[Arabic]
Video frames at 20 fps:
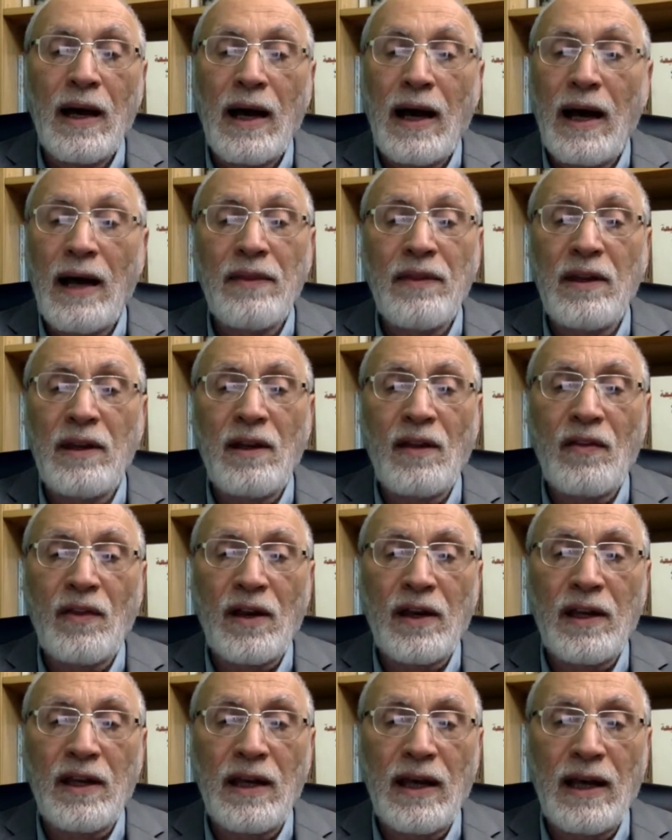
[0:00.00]
هذه
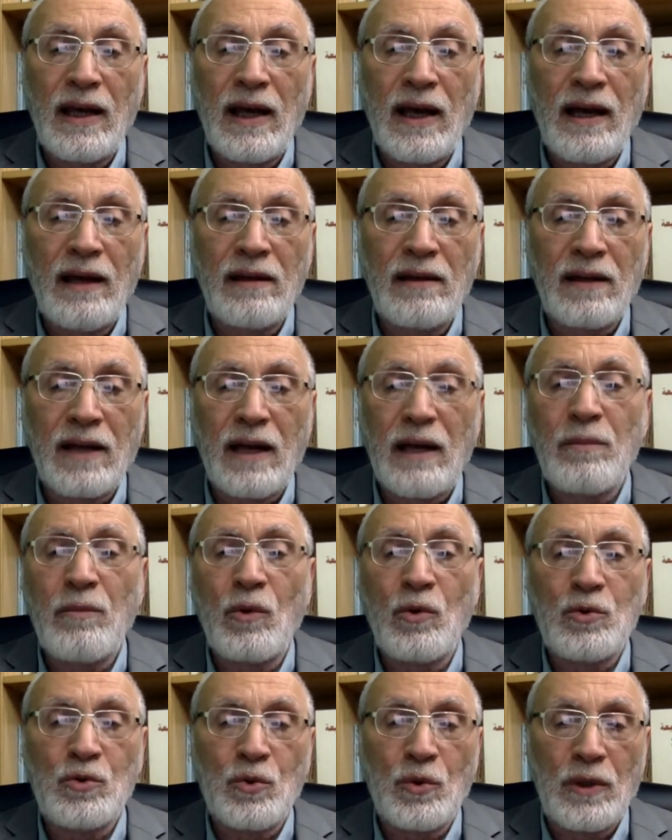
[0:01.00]
النظرية الآن غير
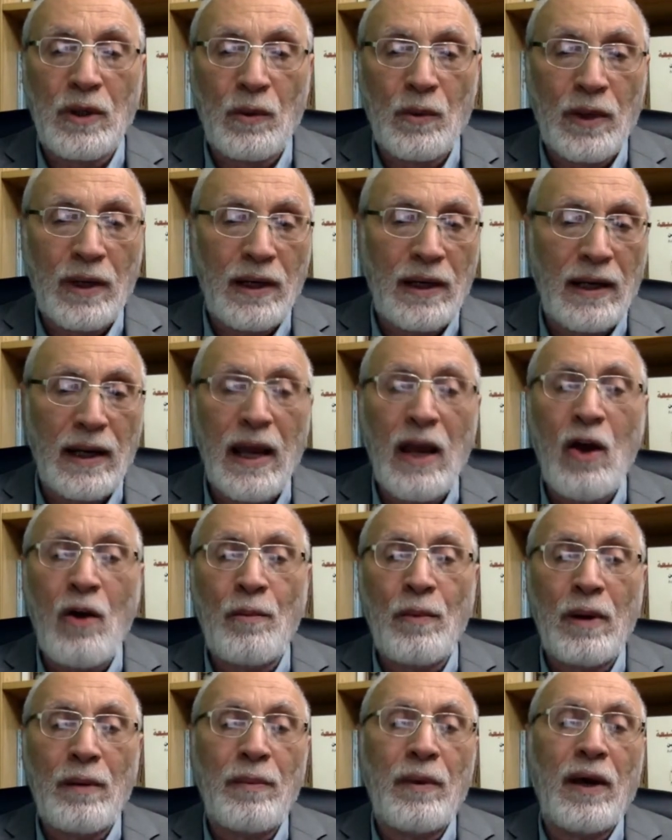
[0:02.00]
موجودة ولا
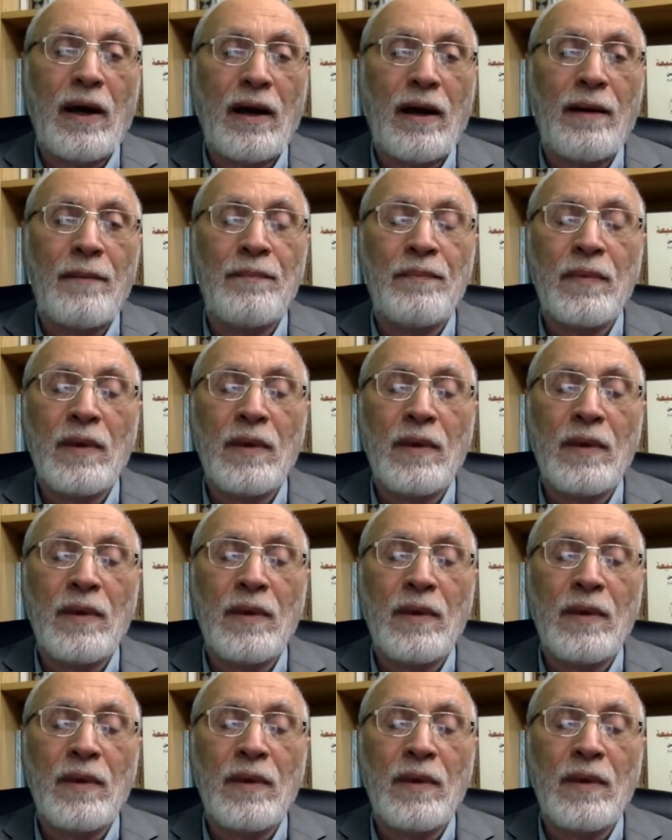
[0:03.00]
يعمل بها